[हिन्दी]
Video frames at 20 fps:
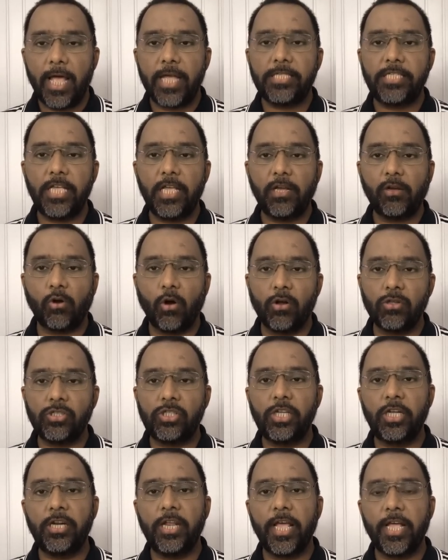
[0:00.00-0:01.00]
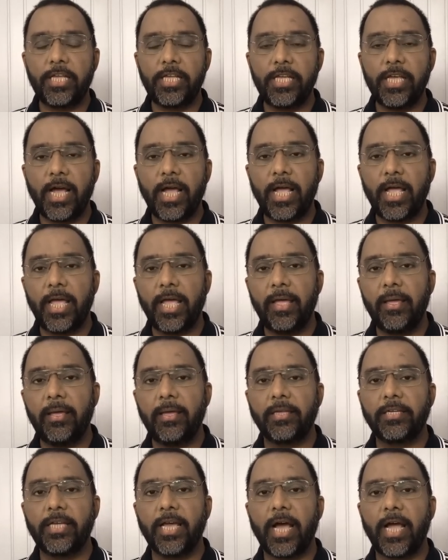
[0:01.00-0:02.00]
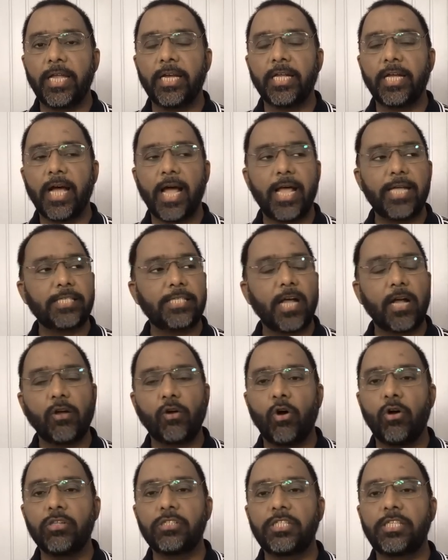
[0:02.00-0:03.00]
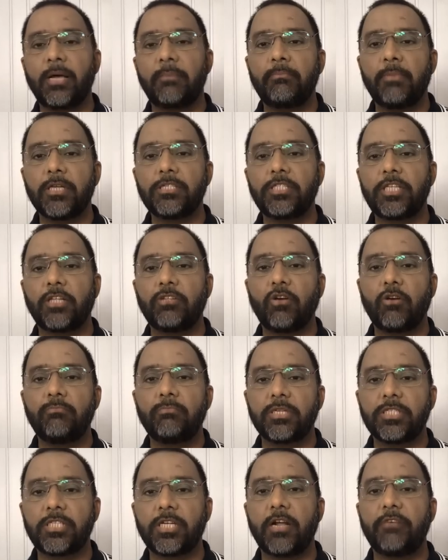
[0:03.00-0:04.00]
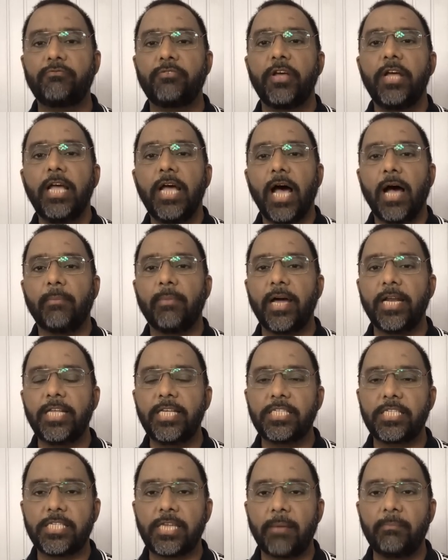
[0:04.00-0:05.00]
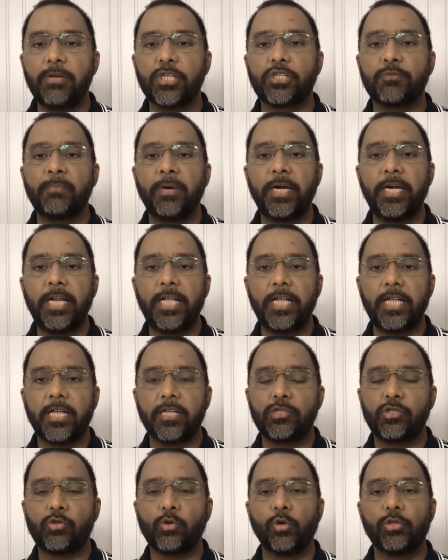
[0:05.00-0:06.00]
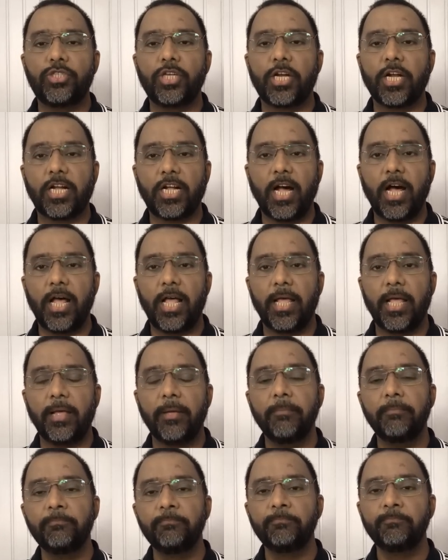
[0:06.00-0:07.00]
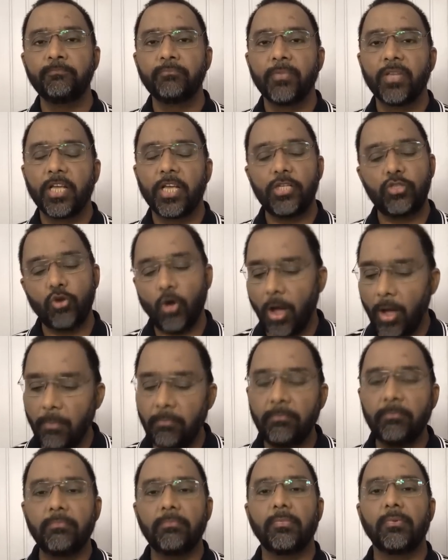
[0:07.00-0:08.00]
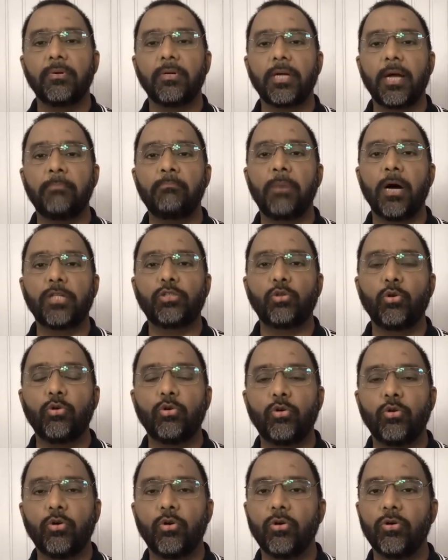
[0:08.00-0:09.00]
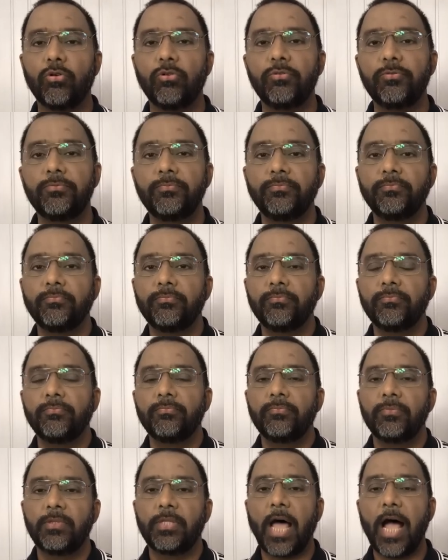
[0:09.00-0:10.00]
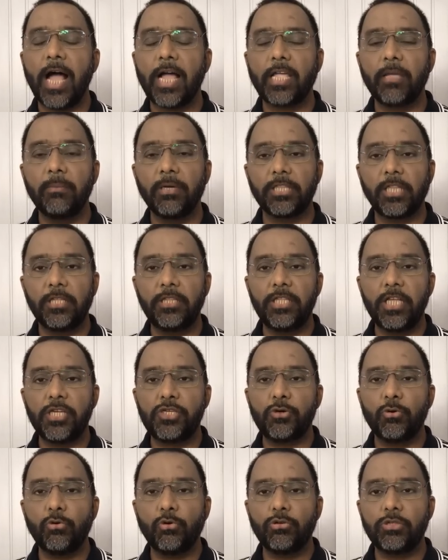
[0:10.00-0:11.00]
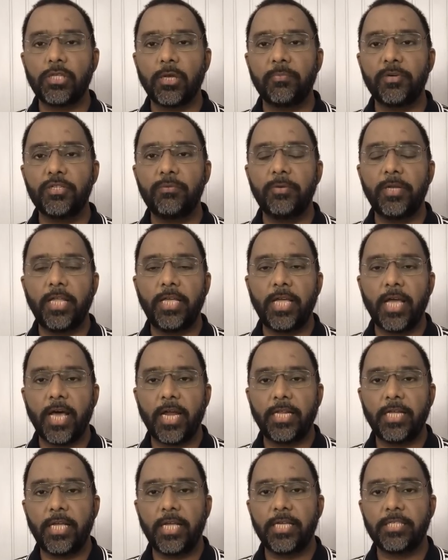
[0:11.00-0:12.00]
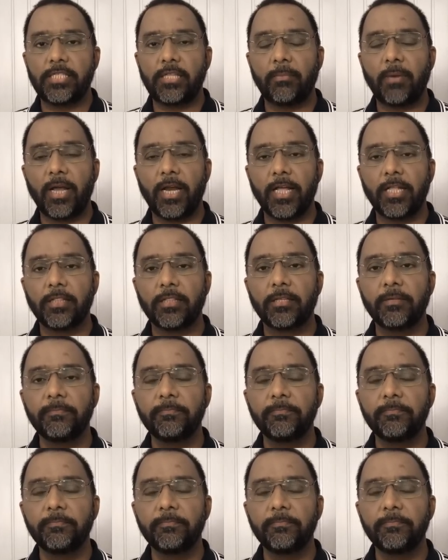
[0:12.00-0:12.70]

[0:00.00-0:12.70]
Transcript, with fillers: ऐसी कौन सी नेकियां हैं या इनका ऐसा कौन सा मकसद और मशरफ हमारी इस्टेब्लिशमेंट ने सोच रखा है कि जो हम कम को नाकबत अंदेशों को समझ में नहीं आ रही है इस्तेमाल